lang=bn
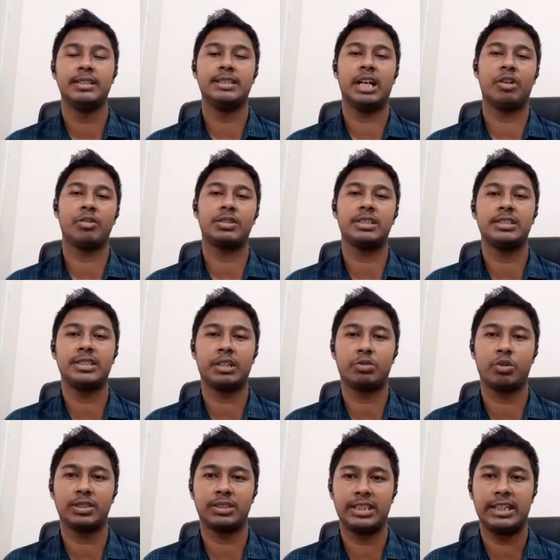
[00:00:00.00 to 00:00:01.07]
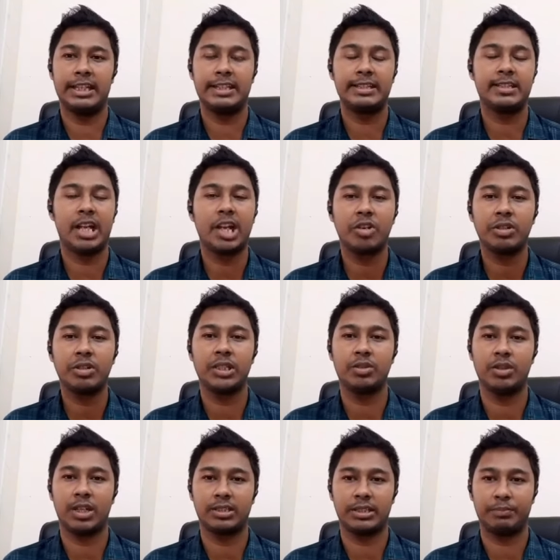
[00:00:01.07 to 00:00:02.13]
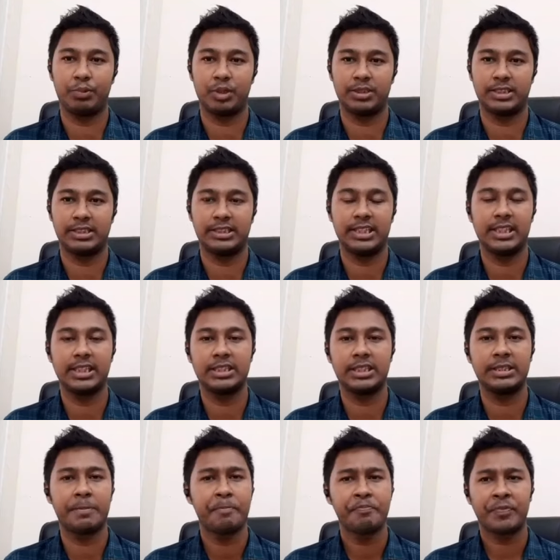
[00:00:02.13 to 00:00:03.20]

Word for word: যাওয়ার চিন্তা করেছিলেন তারাও কিন্তু আটকা পড়েছেন সেক্ষেত্রে